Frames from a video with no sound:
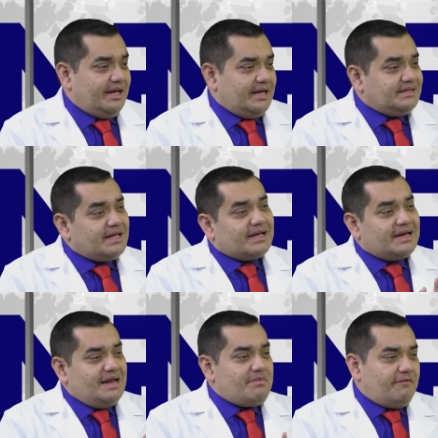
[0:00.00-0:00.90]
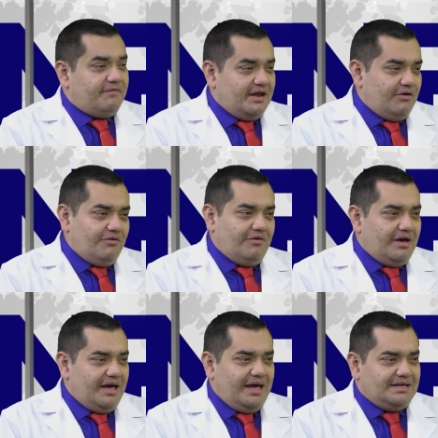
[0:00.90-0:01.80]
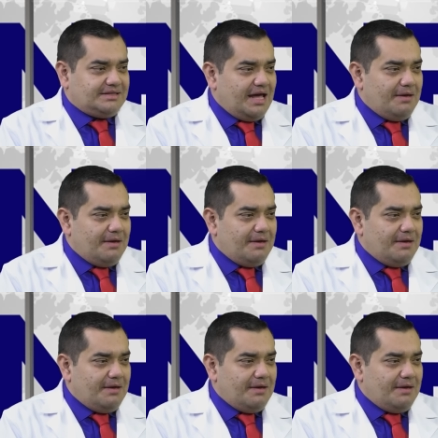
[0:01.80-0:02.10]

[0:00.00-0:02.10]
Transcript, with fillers: que este clima frío está